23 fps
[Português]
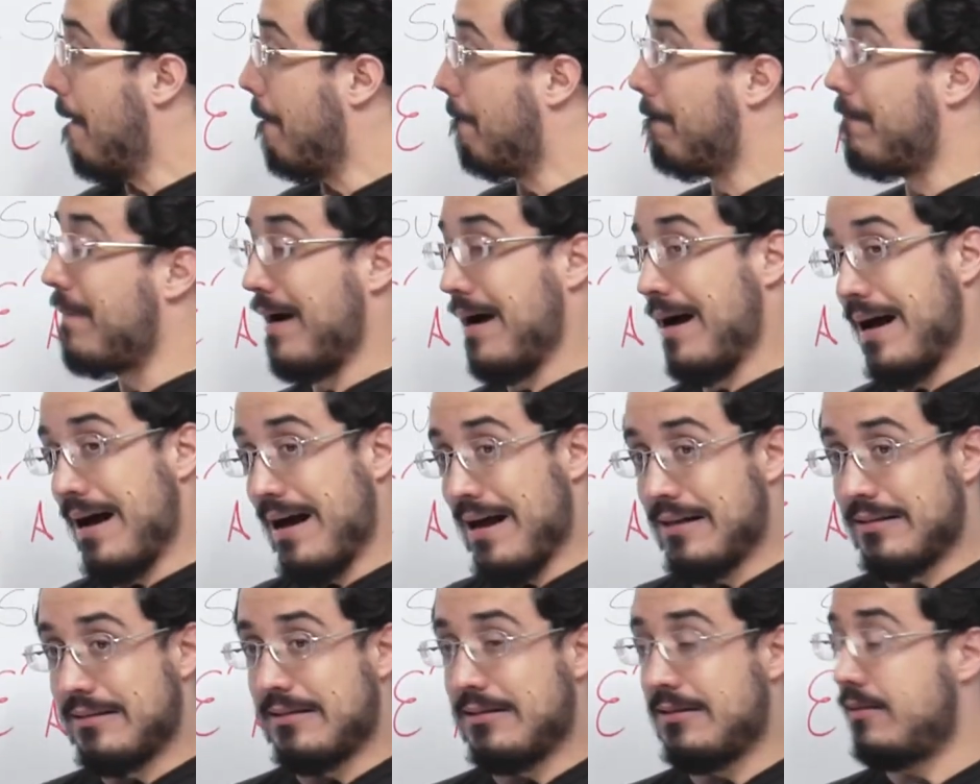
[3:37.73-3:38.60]

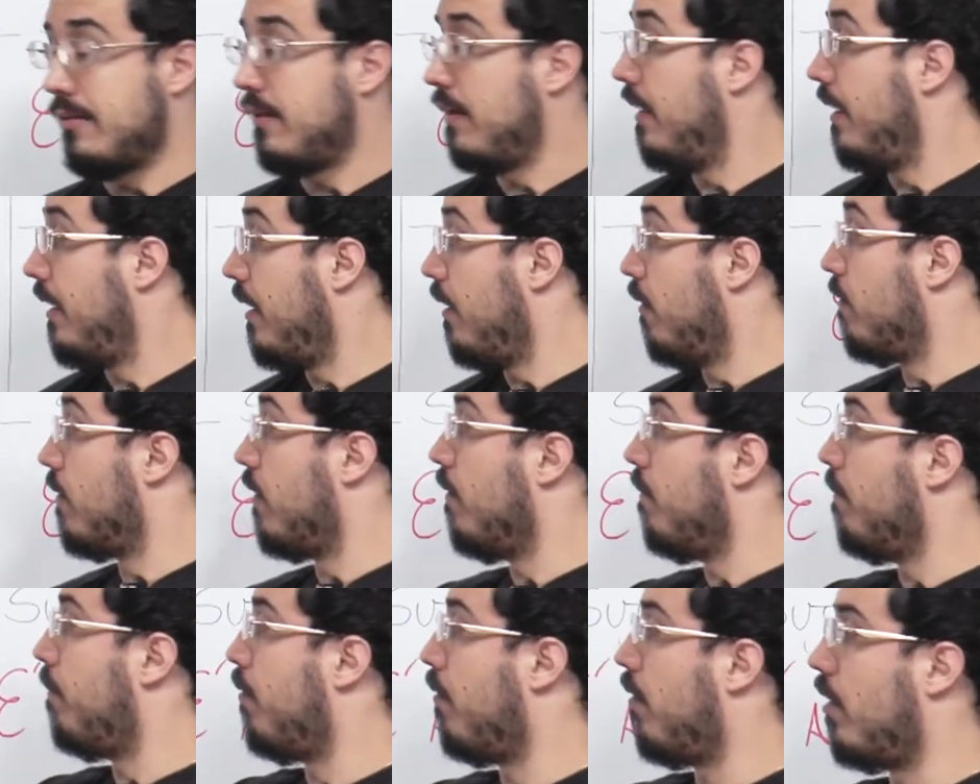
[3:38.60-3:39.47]
Mas eu
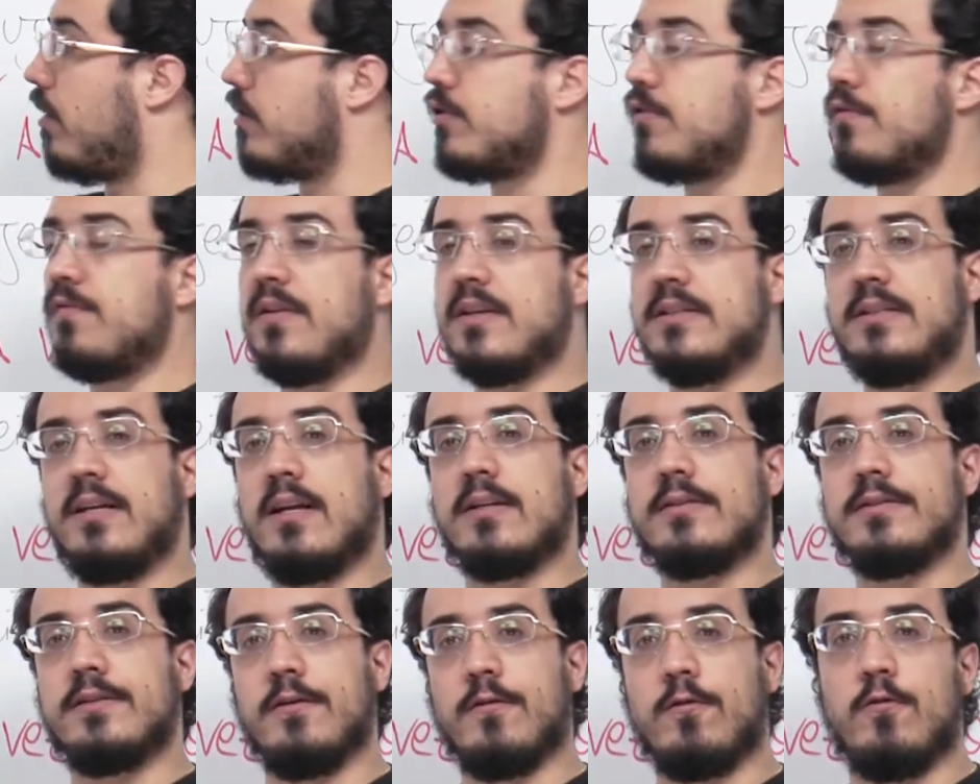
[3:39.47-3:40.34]
não posso fazer essa